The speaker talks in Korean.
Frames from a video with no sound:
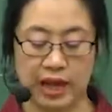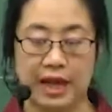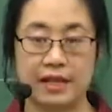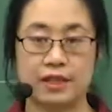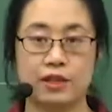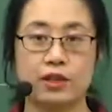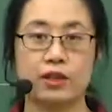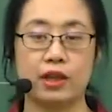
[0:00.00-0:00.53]

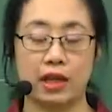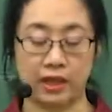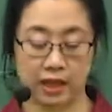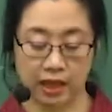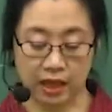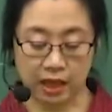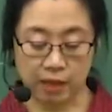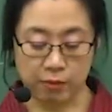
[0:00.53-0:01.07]

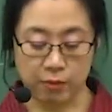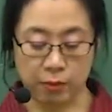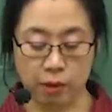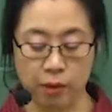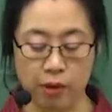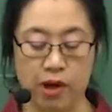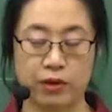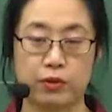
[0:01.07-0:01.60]
안전하게
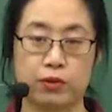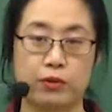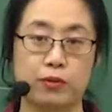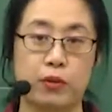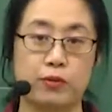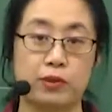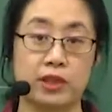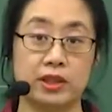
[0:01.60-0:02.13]
보호하도록
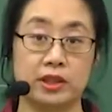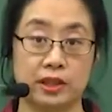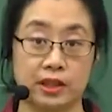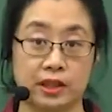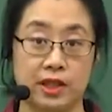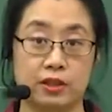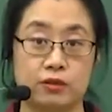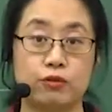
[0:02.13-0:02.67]
돕는
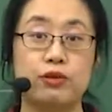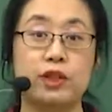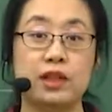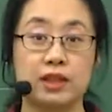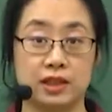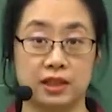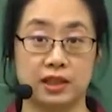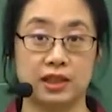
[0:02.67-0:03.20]
일단
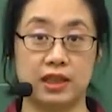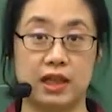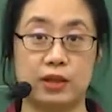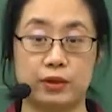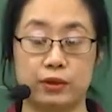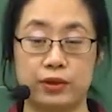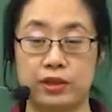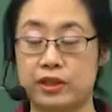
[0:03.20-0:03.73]
순기능을
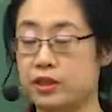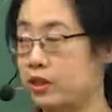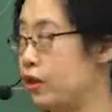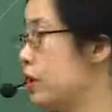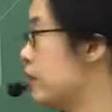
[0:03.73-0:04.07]
갖고 있죠.